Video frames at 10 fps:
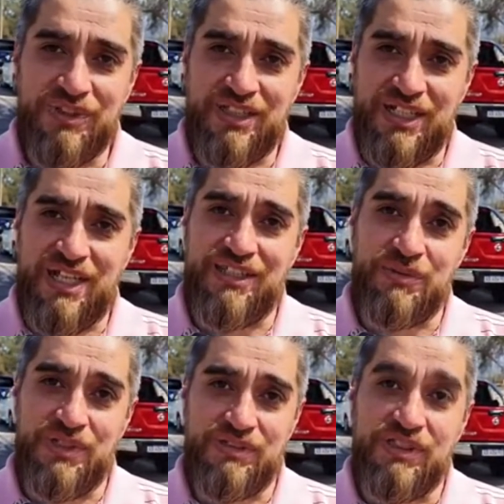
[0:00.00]
está nada
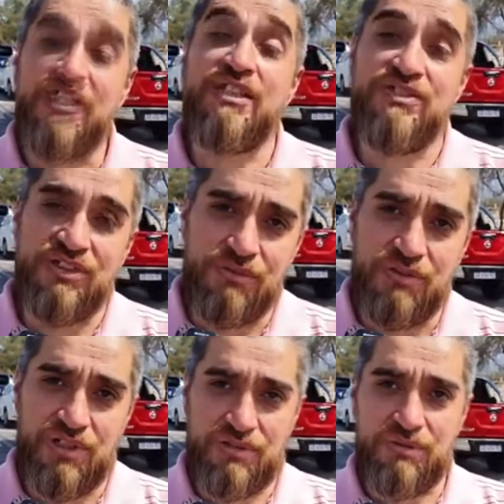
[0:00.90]
bien, en el
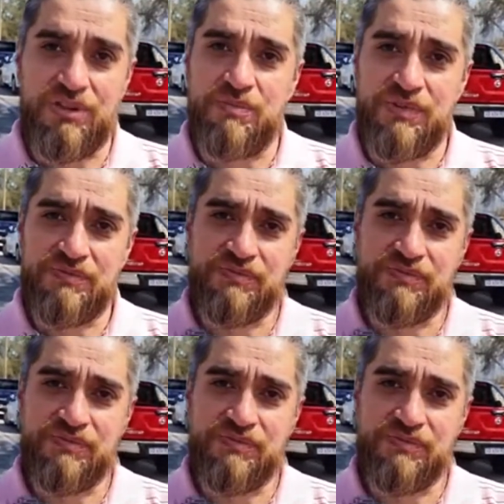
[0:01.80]
sentido de la curtida.